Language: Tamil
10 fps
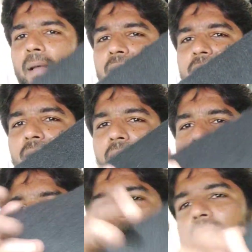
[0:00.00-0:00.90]
பேக் சைடு
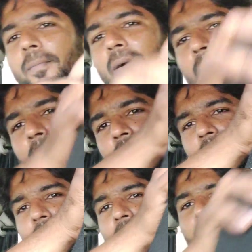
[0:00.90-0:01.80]
இல்லையா இந்த பக்கமும்
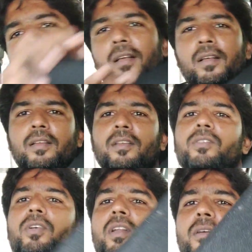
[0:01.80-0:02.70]
இல்லைங்களா
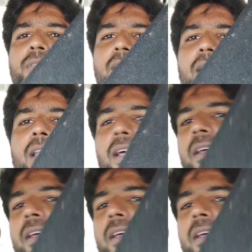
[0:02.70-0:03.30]
ஸோ டாப் சைடும் இல்லை